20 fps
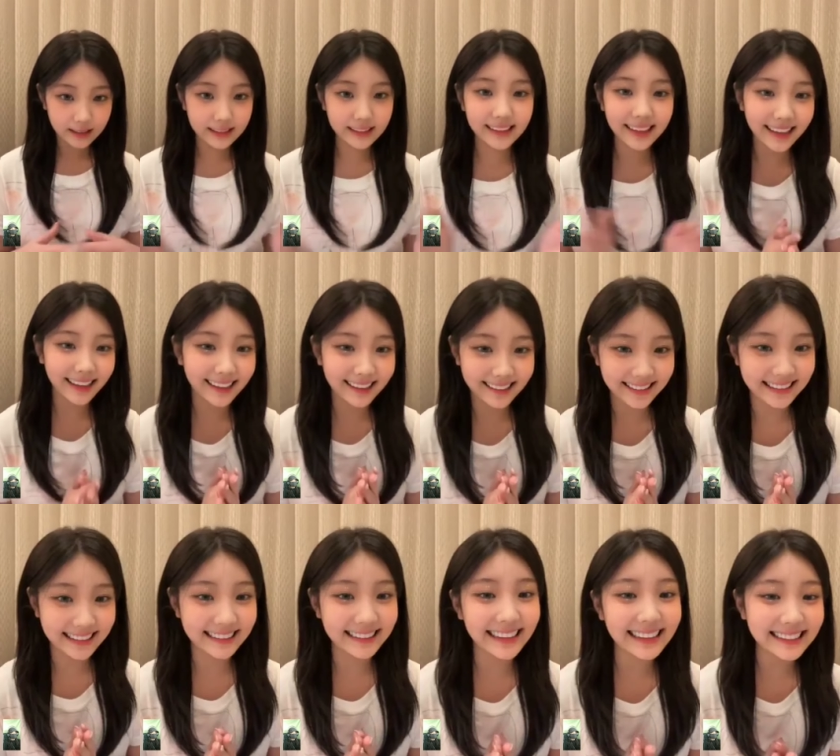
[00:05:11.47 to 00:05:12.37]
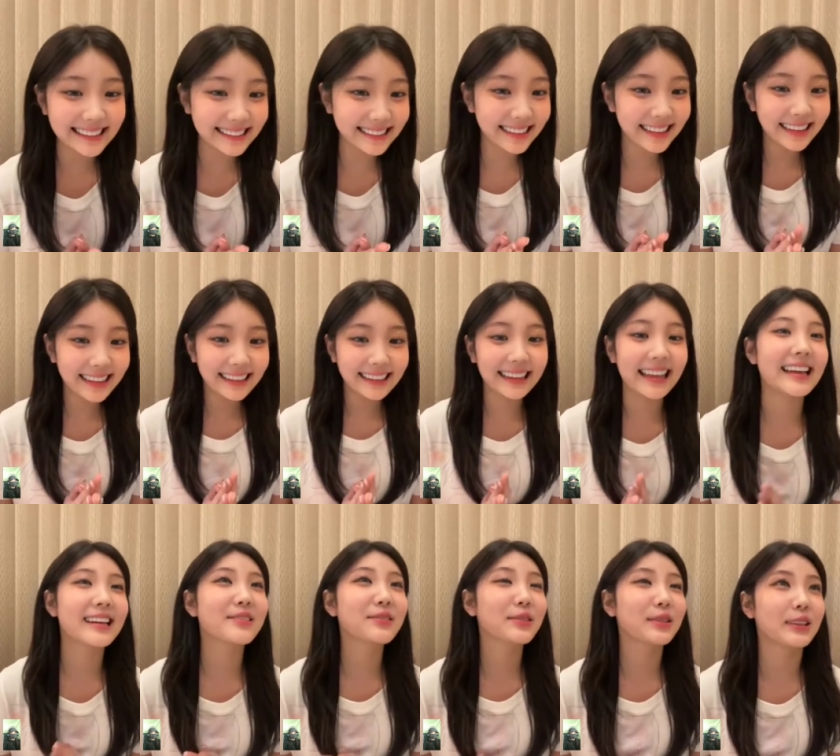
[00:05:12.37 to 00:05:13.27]
그게 그 사실
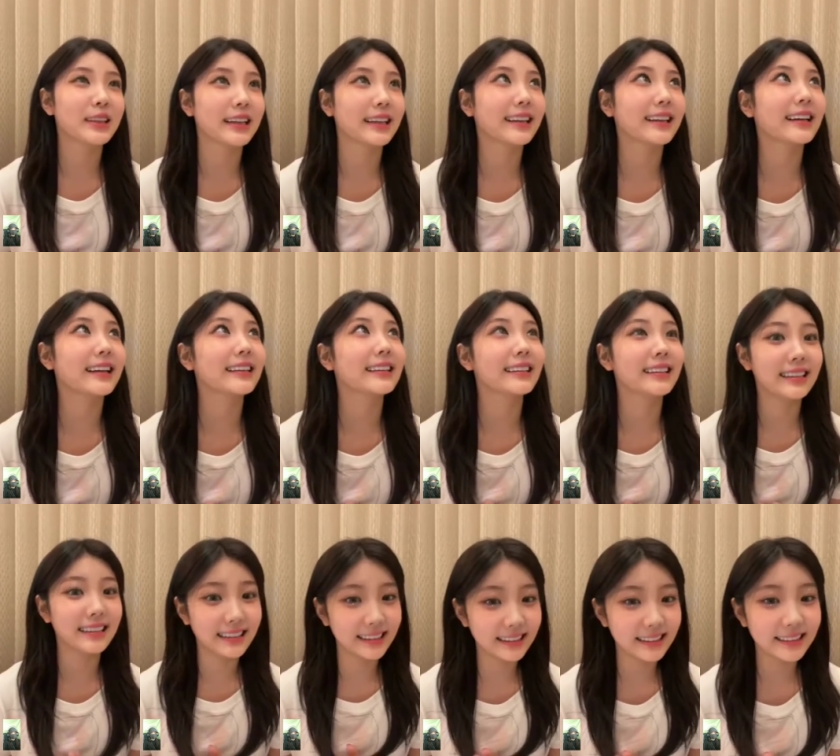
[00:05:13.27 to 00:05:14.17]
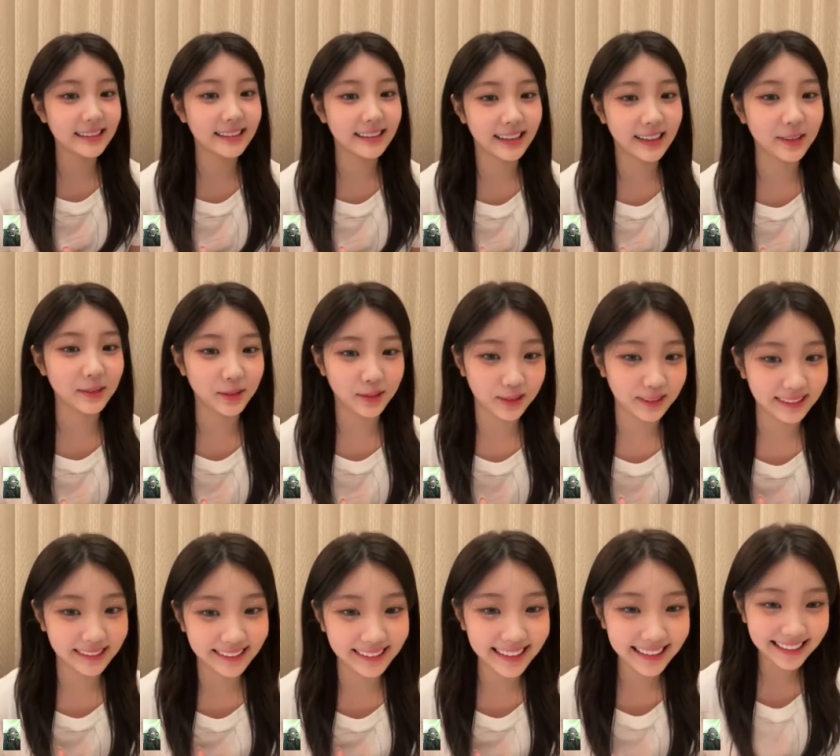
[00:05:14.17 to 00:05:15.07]
나름대로 약간 이은
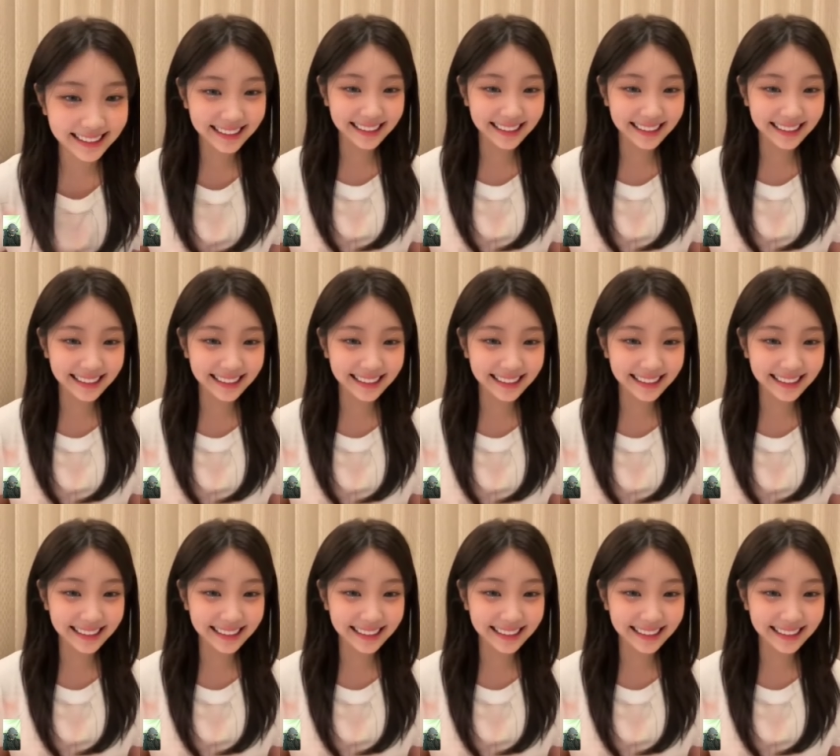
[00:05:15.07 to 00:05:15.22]
느낌이었거든요.